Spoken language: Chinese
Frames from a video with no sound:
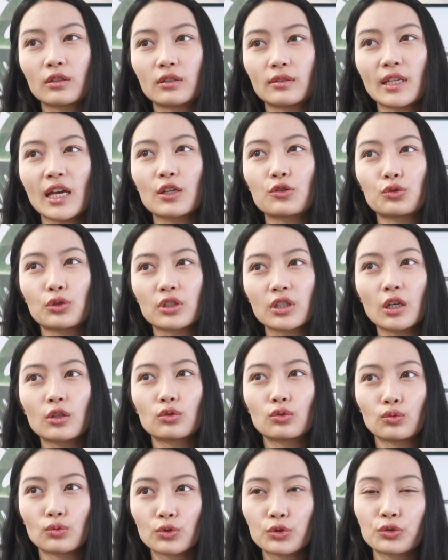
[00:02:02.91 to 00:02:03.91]
在学校
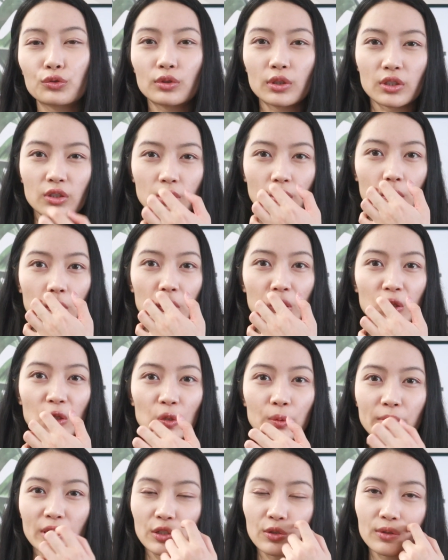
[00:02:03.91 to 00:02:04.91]
读书的时候，
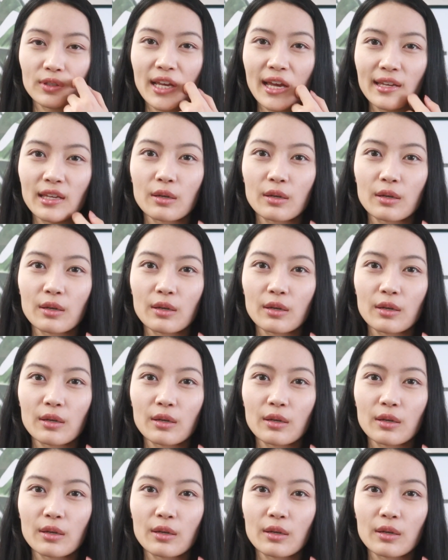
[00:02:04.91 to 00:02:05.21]
后面就再